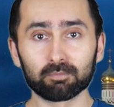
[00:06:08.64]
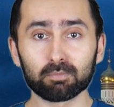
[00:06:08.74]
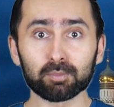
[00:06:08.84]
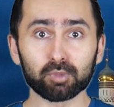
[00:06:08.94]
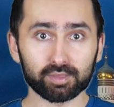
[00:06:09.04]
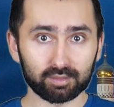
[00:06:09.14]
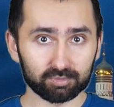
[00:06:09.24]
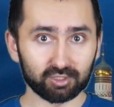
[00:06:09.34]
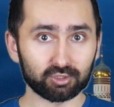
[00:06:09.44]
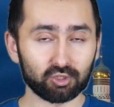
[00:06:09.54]
Mam
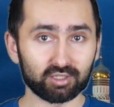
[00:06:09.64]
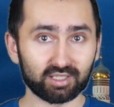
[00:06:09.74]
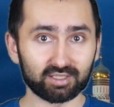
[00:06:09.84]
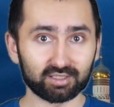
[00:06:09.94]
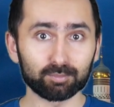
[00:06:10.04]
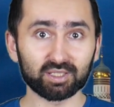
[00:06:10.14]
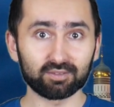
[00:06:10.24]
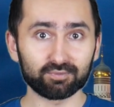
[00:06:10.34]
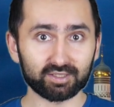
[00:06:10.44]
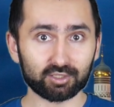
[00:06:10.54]
osobny odcinek na temat
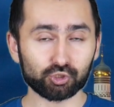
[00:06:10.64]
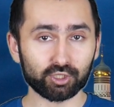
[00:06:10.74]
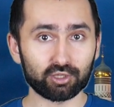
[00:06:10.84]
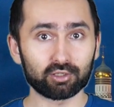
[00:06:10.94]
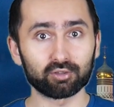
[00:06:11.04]
Iwana III.